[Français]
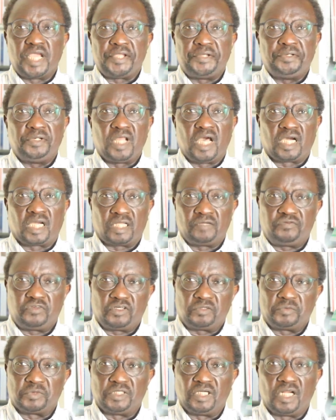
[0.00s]
eu la
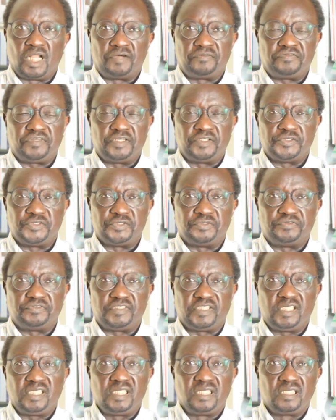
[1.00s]
réforme de la
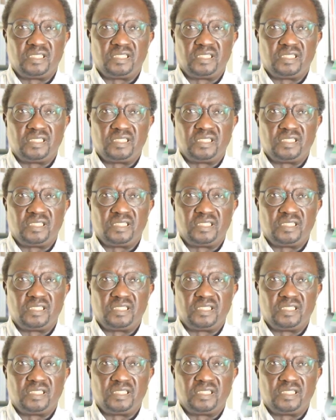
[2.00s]
philosophie